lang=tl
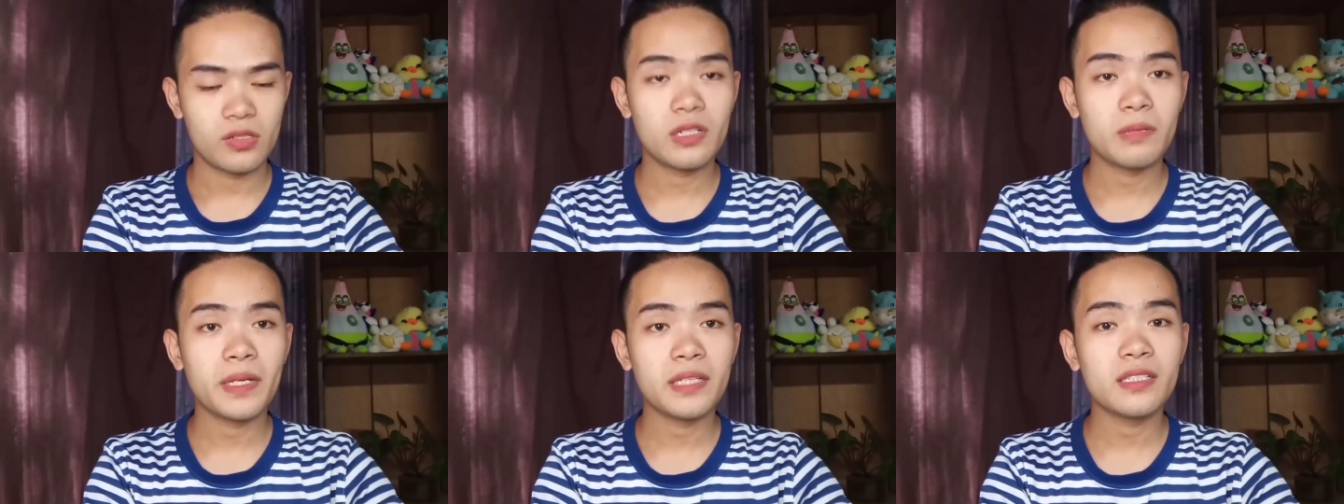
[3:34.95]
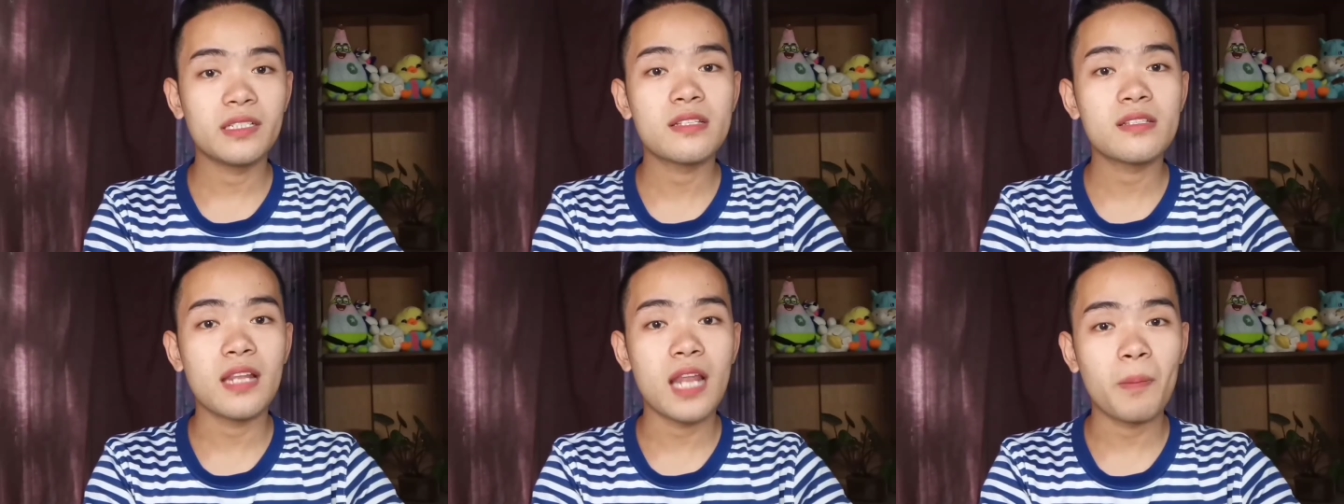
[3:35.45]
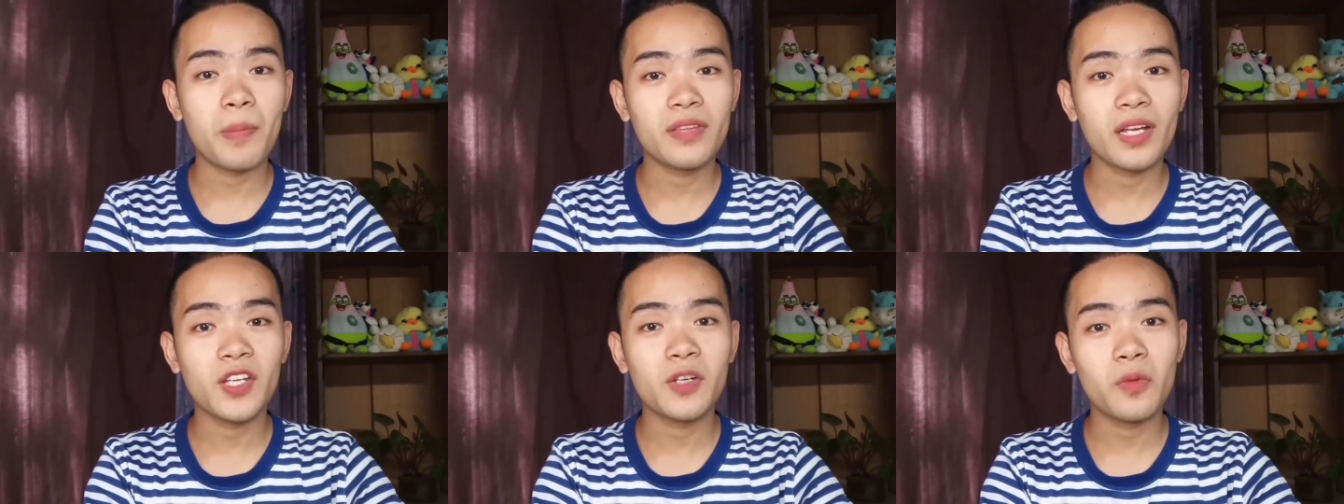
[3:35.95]
So, depende din sa
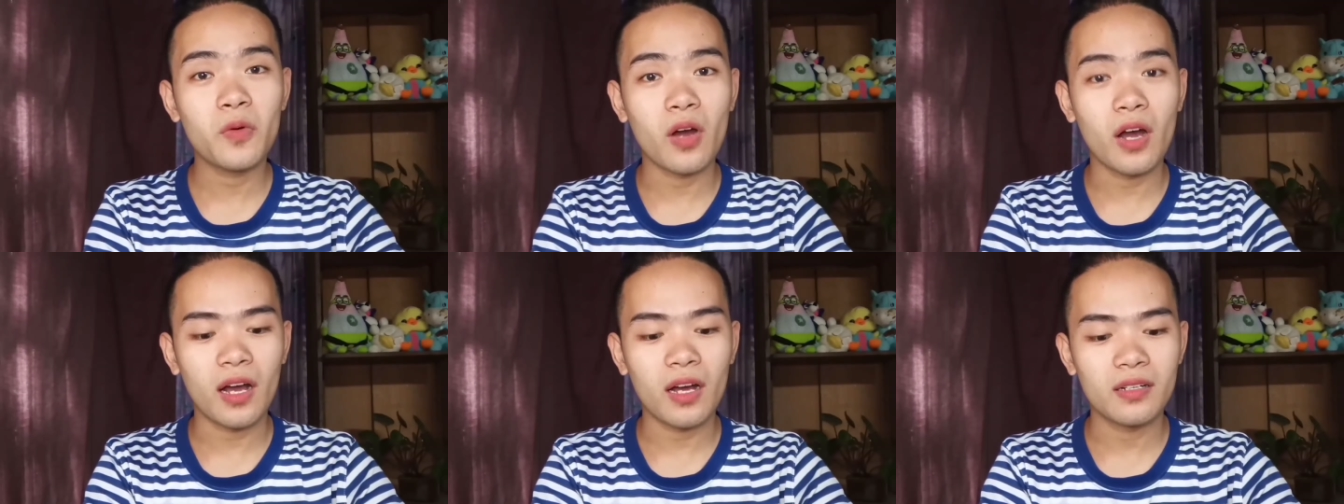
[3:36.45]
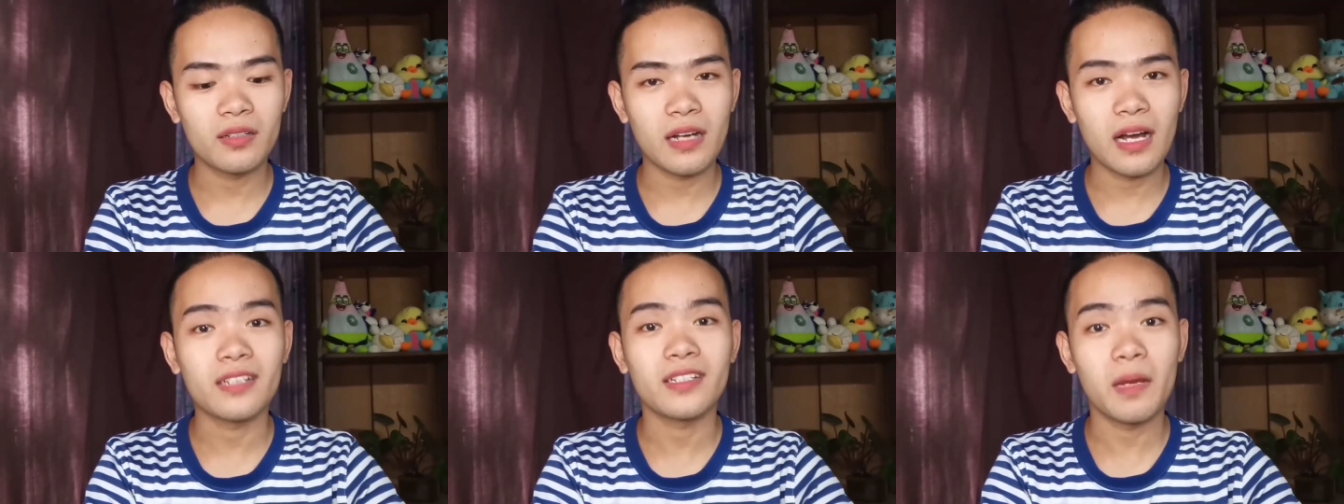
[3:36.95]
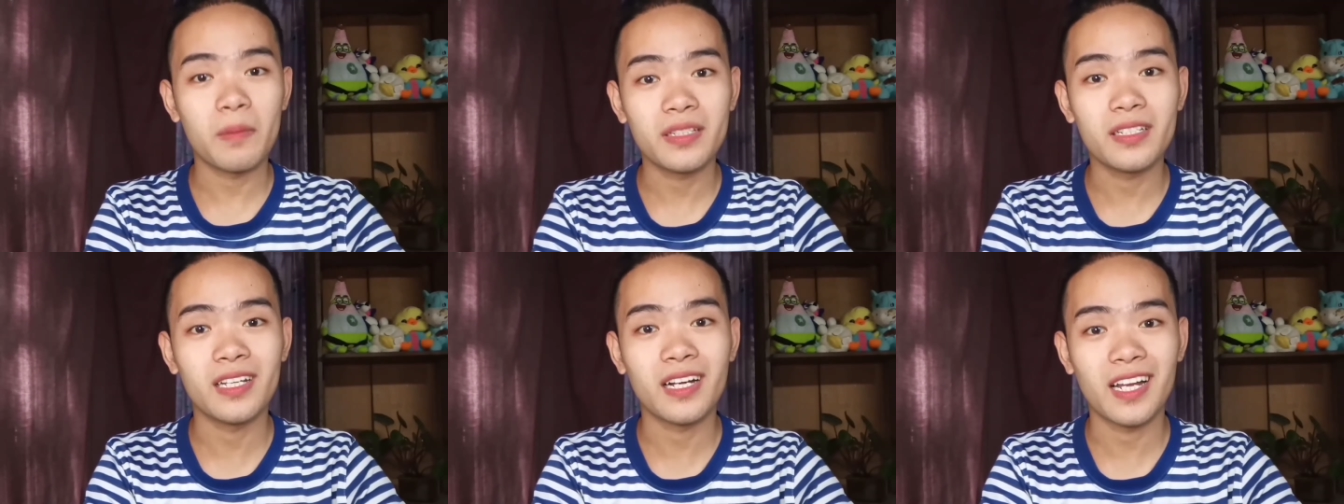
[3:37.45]
lapad ng iyong muka, ang
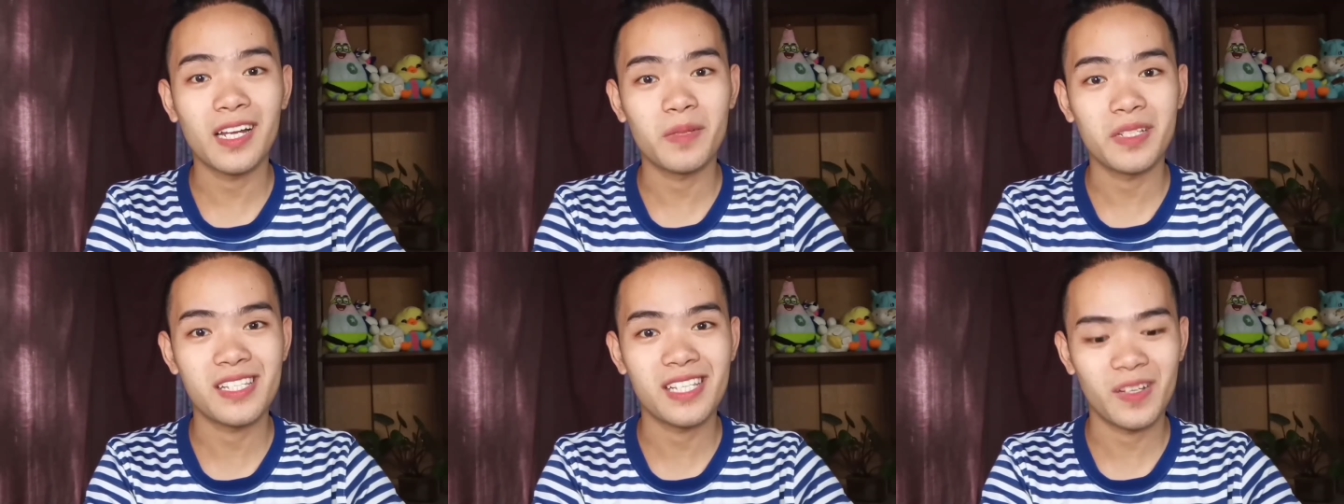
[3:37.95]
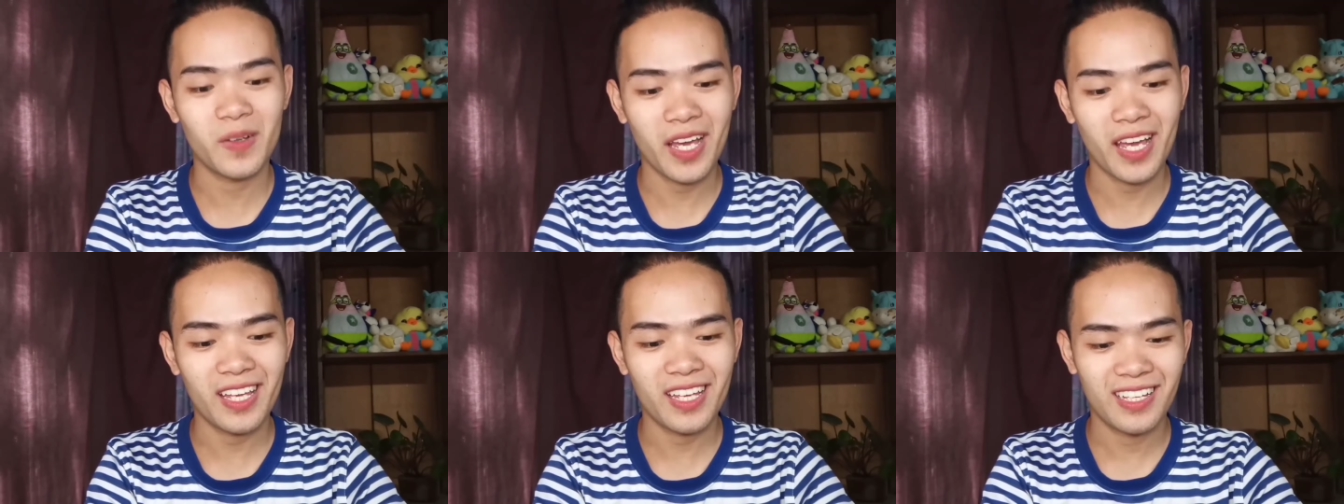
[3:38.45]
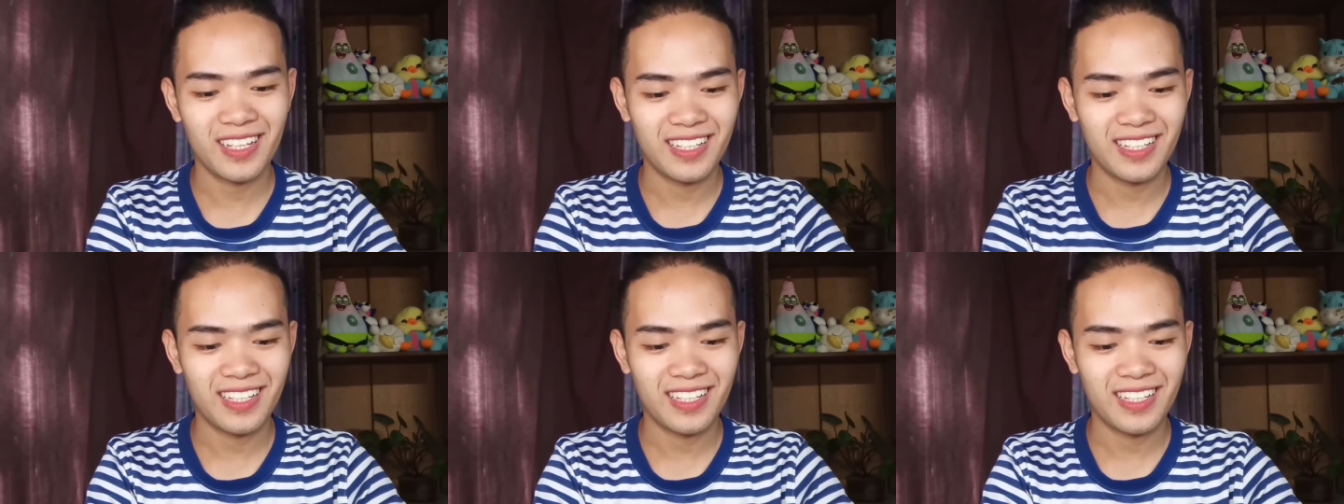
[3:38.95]
dami din ng kalamansi. Okay?